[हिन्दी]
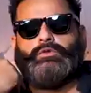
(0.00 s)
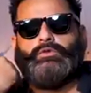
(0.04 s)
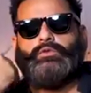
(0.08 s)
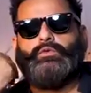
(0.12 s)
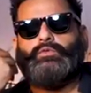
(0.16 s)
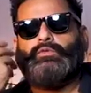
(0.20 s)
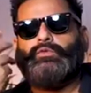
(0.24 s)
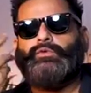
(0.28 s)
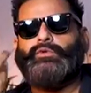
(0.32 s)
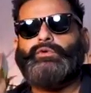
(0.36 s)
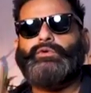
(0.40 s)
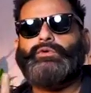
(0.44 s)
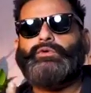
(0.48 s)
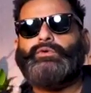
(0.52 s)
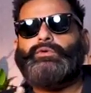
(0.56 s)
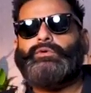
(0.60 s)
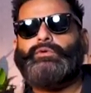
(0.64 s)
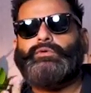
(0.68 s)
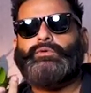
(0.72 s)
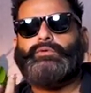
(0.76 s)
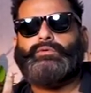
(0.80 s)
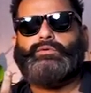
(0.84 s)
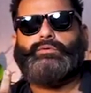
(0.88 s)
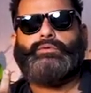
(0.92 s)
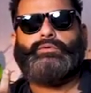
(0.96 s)
तो वो
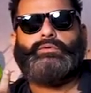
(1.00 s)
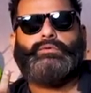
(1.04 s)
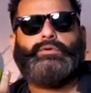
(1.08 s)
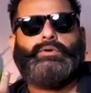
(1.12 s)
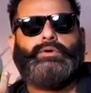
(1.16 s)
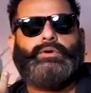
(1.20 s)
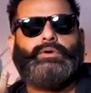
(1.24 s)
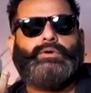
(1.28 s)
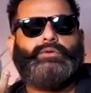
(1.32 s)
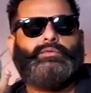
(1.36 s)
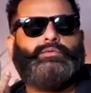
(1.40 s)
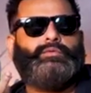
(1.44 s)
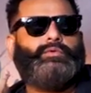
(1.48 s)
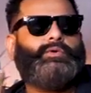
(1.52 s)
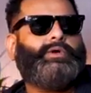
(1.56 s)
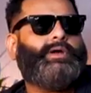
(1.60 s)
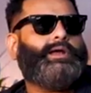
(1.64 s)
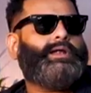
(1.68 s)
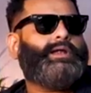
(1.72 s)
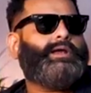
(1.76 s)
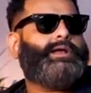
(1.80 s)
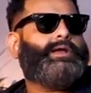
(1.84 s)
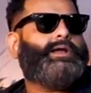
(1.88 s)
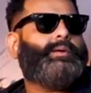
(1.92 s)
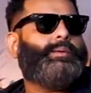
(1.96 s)
वो
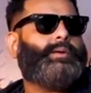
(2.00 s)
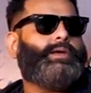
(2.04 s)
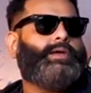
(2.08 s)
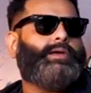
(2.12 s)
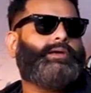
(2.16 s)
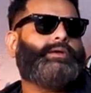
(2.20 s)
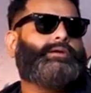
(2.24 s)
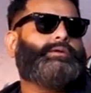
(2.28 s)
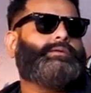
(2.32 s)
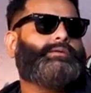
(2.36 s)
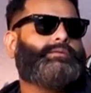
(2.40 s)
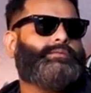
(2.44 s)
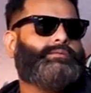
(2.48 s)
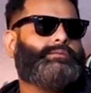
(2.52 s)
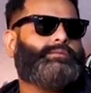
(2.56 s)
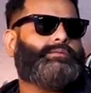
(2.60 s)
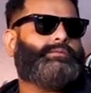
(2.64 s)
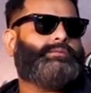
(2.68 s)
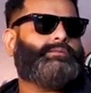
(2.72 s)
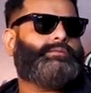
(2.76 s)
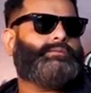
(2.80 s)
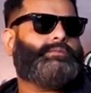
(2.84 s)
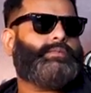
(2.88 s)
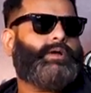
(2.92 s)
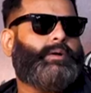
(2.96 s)
है ना क्या भाई
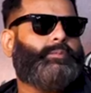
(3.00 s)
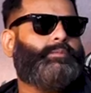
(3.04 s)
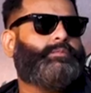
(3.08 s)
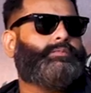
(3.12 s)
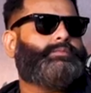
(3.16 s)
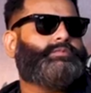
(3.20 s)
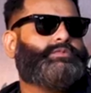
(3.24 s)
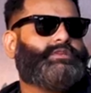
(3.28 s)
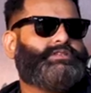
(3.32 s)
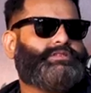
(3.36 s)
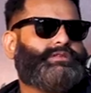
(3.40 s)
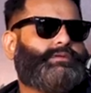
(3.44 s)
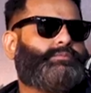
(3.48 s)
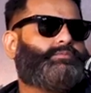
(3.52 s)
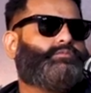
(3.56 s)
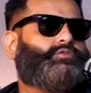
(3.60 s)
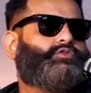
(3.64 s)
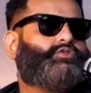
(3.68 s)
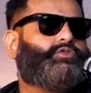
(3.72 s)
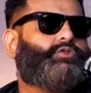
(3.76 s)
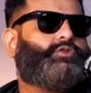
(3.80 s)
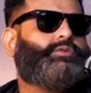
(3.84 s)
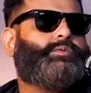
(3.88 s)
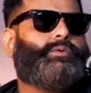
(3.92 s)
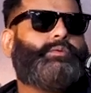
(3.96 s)
हम जैसे
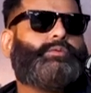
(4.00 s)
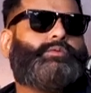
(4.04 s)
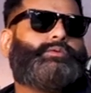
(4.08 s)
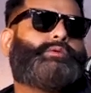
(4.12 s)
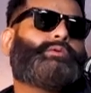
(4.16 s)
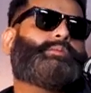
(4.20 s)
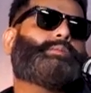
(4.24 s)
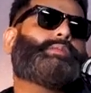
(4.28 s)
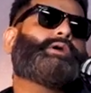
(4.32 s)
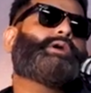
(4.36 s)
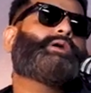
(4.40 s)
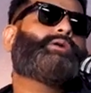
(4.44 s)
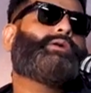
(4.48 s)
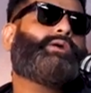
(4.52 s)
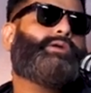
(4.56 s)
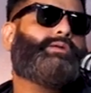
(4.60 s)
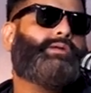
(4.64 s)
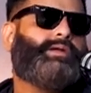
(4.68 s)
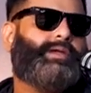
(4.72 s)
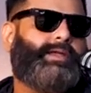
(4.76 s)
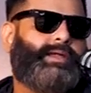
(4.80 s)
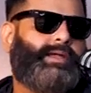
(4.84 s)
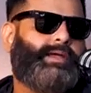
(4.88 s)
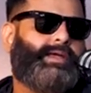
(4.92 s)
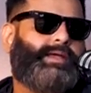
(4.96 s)
मुझे कोई मैं बोलूँ भाई
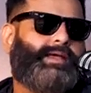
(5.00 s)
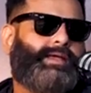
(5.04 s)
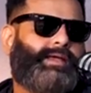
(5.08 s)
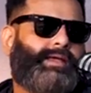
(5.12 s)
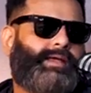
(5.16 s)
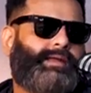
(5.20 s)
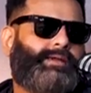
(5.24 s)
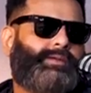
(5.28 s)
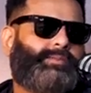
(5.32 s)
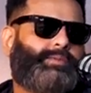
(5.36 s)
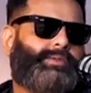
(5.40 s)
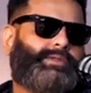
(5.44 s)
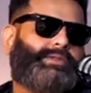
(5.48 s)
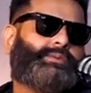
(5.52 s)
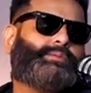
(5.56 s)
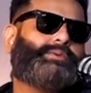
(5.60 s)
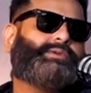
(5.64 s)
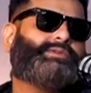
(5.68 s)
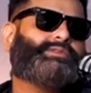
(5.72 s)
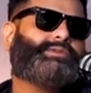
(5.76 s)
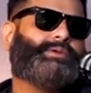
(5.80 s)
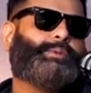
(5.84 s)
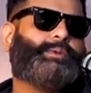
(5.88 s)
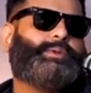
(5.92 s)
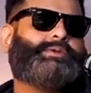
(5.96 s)
कौन करेगा यार मतलब
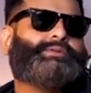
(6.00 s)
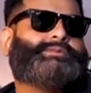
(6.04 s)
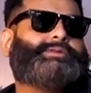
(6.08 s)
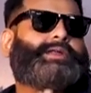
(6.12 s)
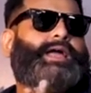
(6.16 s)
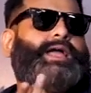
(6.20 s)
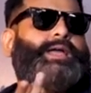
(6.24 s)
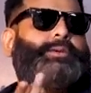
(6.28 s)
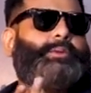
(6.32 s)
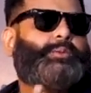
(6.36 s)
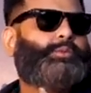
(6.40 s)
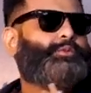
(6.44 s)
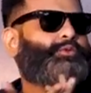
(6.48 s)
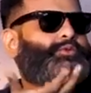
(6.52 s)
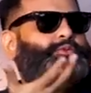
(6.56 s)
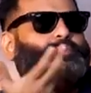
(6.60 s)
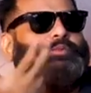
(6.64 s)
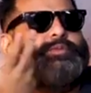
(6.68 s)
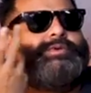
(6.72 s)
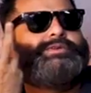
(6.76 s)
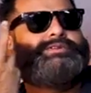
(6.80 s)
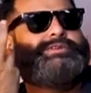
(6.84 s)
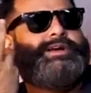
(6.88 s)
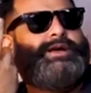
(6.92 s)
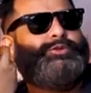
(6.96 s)
hmm. इसके पास टाइम मुझ
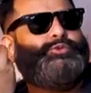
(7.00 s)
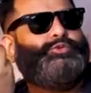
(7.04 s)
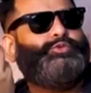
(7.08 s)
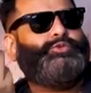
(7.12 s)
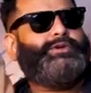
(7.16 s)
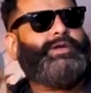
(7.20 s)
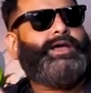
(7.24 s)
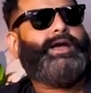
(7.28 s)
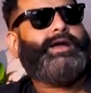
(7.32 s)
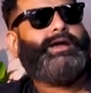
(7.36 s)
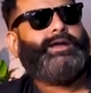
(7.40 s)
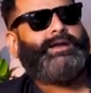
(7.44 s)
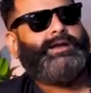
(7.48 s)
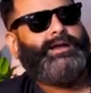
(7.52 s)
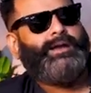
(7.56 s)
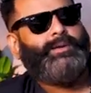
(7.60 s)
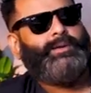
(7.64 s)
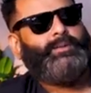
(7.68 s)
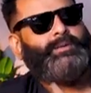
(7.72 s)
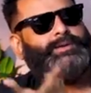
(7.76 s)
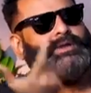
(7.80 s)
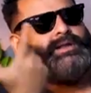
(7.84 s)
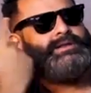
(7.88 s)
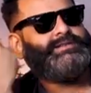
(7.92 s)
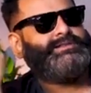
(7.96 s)
पर जादू क्या करना
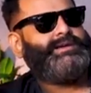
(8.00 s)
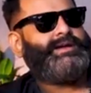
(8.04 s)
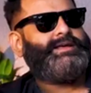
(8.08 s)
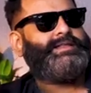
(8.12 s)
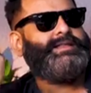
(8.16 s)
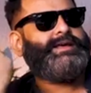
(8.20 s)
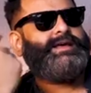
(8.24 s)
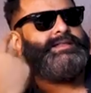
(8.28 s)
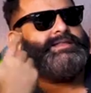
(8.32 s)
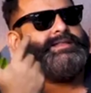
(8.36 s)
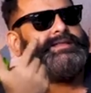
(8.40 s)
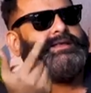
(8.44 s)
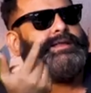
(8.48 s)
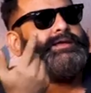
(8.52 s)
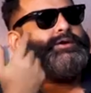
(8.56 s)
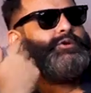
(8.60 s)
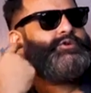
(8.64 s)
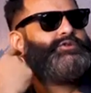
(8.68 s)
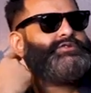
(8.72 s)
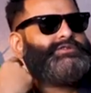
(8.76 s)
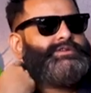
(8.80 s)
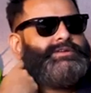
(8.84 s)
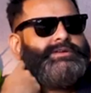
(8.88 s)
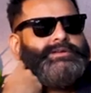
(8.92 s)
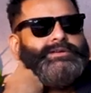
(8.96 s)
है ना hmm. जायदाद है ना
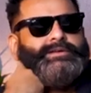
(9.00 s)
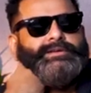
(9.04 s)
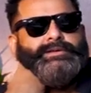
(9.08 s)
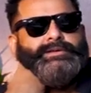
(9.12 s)
कुछ